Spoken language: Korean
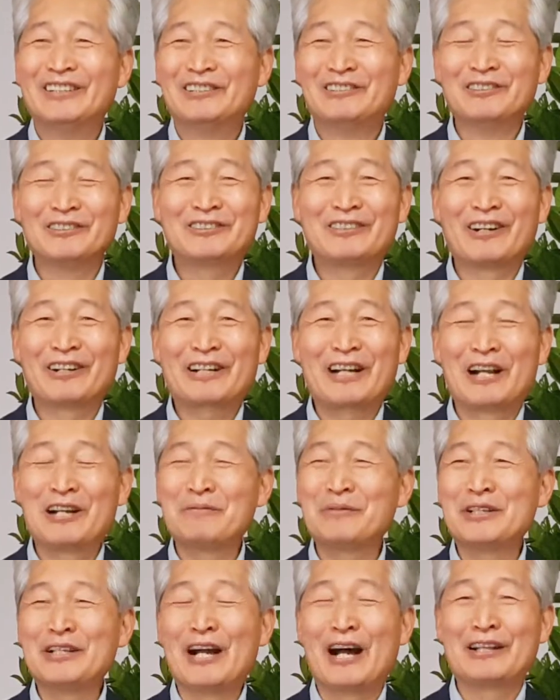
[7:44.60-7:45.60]
루터
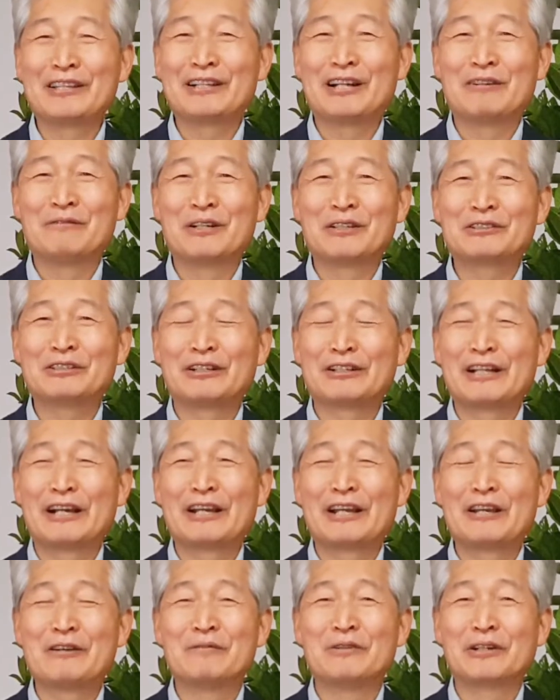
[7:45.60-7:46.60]
칼빈이 아니라 뭐
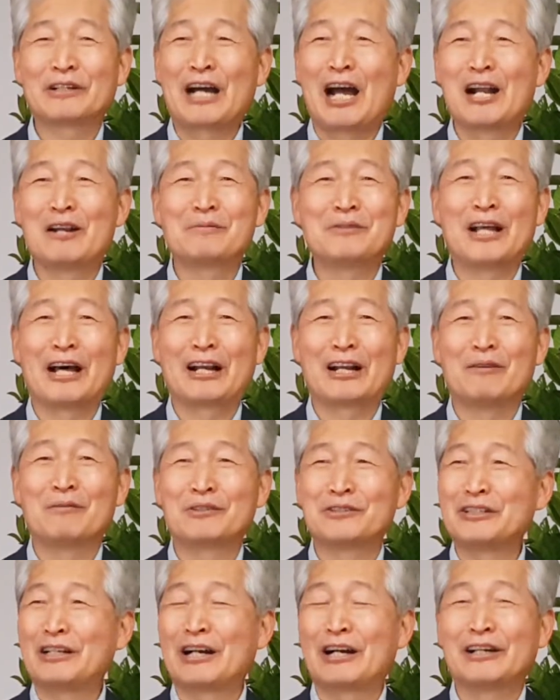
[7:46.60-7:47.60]
천하의 뭐 칼빈
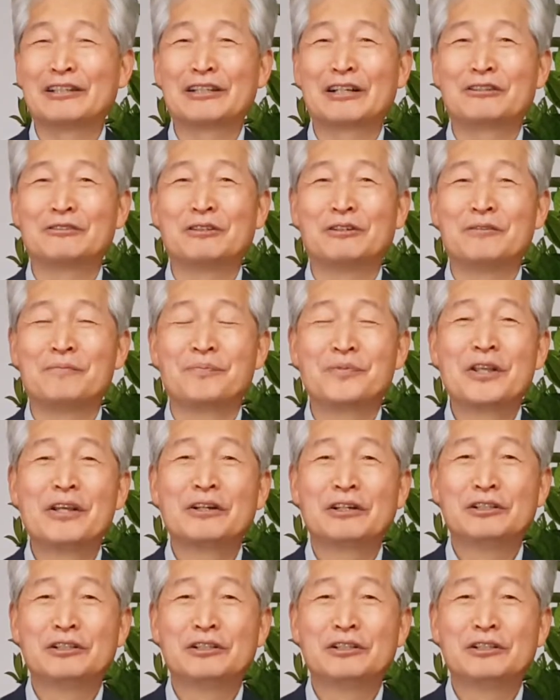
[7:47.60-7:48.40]
할아버지라고 하더라도